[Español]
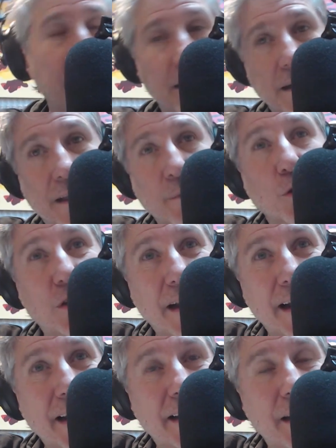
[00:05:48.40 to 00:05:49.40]

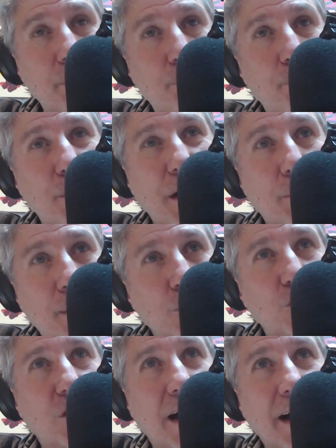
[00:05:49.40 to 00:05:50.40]
Demostrar que le
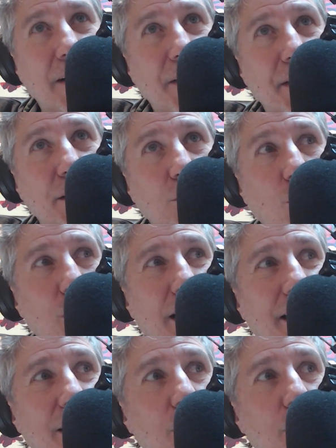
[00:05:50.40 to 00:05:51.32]
vamos a doblar el